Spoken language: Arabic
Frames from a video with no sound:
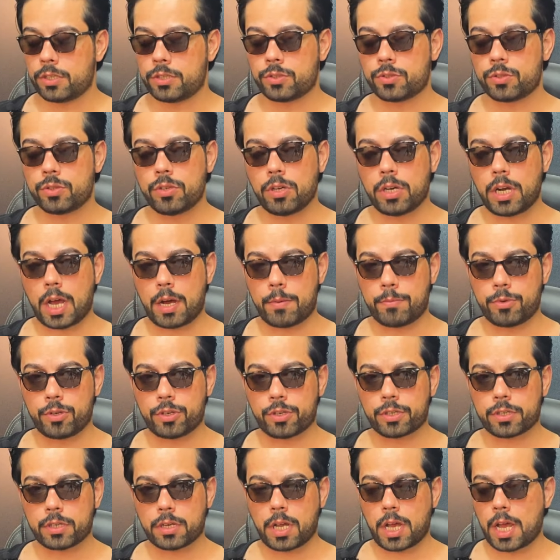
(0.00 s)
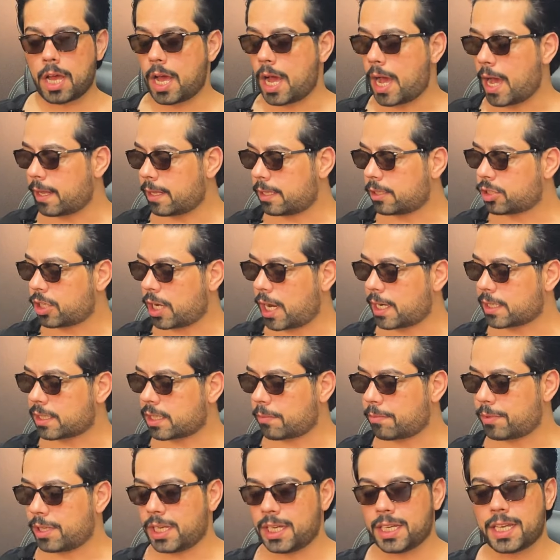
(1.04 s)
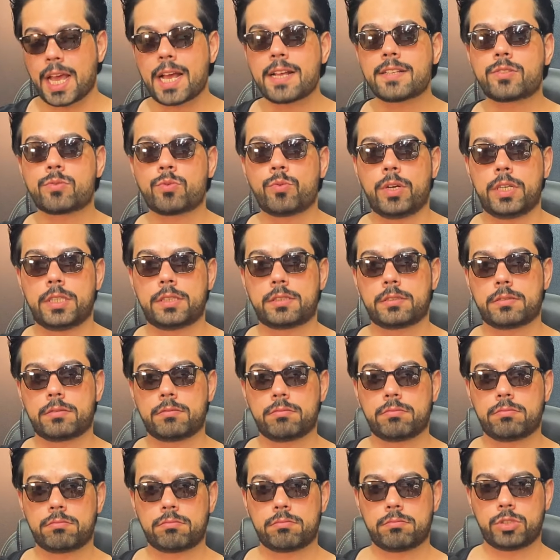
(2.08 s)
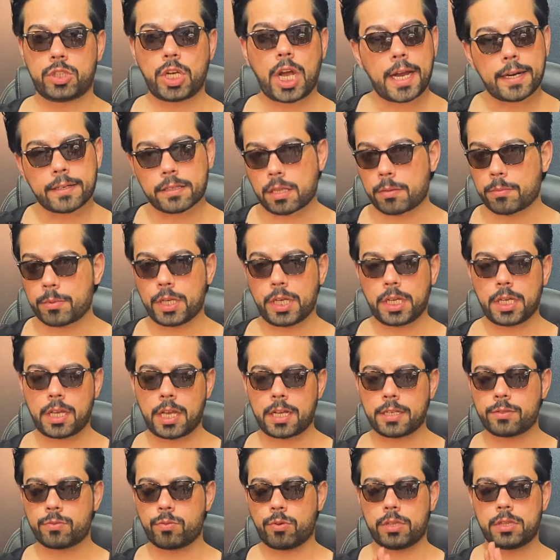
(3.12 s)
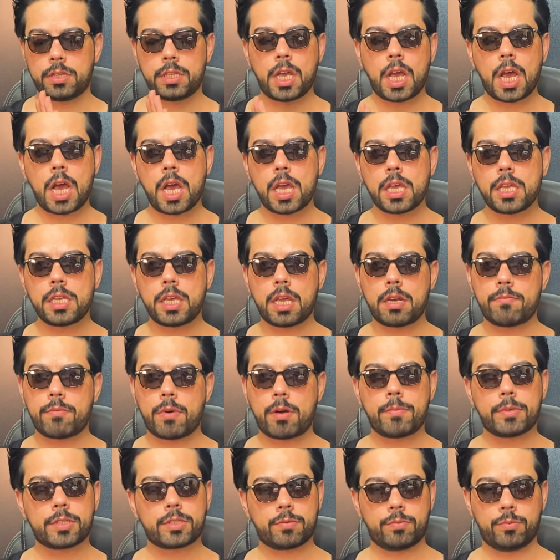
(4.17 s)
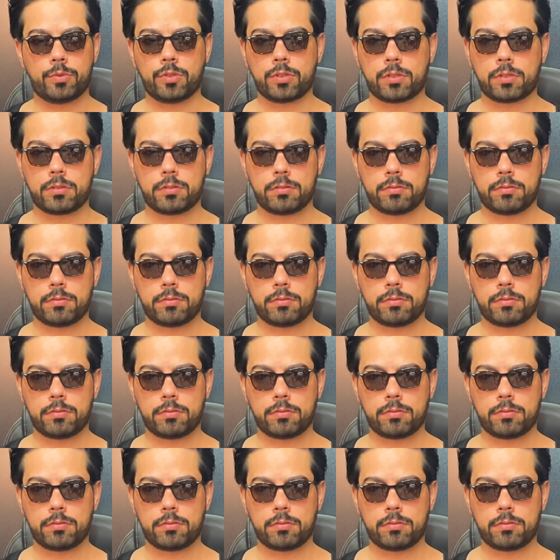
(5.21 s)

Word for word: شنو الامر هذا شعر طبيعي اسود شعر طبيعي اسود نهائيا ما مصبوغ